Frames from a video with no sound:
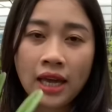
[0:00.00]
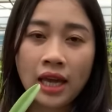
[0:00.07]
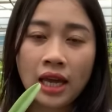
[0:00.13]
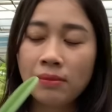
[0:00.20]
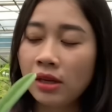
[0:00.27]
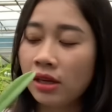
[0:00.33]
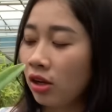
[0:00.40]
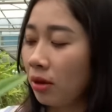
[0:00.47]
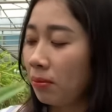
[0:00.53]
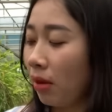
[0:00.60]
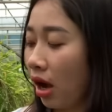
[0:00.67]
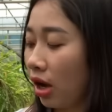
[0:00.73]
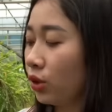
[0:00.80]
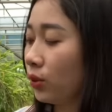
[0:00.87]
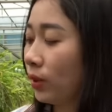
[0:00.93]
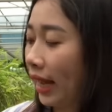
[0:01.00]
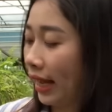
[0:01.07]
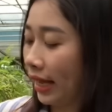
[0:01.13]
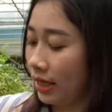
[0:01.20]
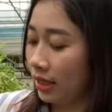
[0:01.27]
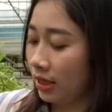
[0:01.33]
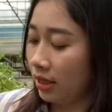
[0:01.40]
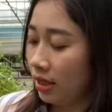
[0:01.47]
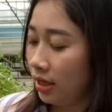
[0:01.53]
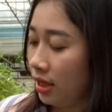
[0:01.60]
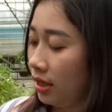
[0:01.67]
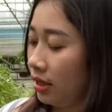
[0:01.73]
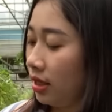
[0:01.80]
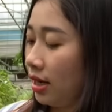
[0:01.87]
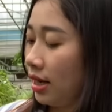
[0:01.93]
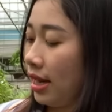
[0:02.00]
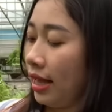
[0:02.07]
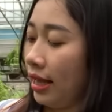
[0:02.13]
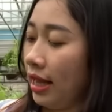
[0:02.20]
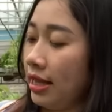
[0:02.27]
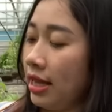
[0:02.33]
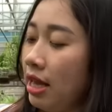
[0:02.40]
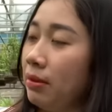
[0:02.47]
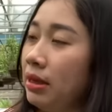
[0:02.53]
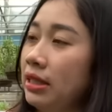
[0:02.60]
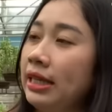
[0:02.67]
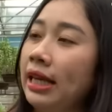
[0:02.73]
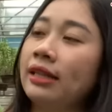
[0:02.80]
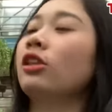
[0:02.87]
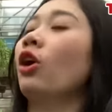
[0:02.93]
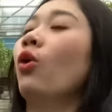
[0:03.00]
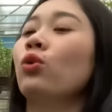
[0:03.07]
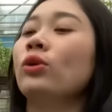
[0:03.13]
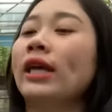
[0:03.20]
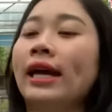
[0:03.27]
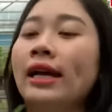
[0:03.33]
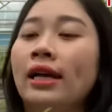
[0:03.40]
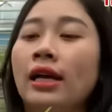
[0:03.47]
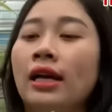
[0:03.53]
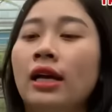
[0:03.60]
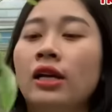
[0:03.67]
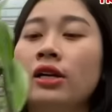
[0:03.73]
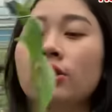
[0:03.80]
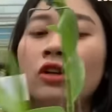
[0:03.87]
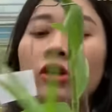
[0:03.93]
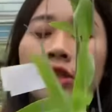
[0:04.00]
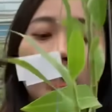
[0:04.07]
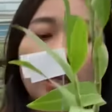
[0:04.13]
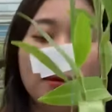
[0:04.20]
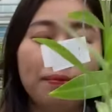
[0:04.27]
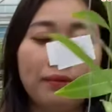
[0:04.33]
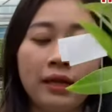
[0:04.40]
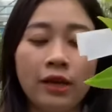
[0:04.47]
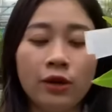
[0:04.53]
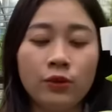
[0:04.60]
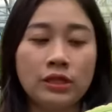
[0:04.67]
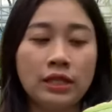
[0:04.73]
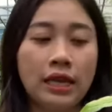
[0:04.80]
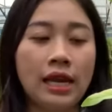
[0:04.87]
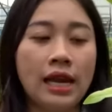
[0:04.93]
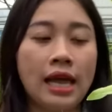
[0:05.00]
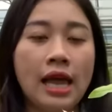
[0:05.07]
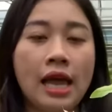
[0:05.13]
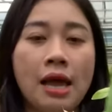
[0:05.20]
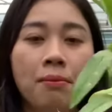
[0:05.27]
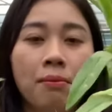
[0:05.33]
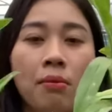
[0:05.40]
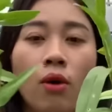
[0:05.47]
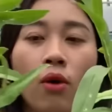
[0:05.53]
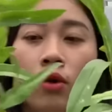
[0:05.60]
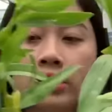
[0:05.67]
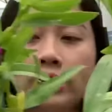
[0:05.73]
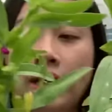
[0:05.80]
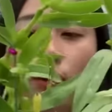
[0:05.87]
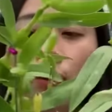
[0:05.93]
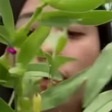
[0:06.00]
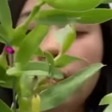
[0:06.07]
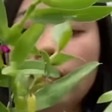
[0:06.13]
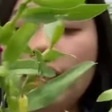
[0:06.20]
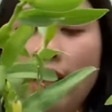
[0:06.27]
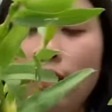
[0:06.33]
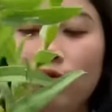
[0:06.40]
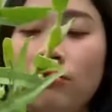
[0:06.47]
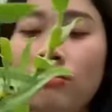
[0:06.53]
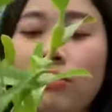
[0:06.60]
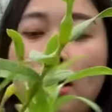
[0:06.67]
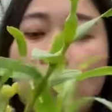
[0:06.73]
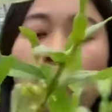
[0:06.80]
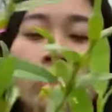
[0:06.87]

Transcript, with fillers: em lên combo ưu đãi nên là cả nhà mình tranh thủ nha. Rồi tiếp theo sẽ là một chậu ý ngọc và một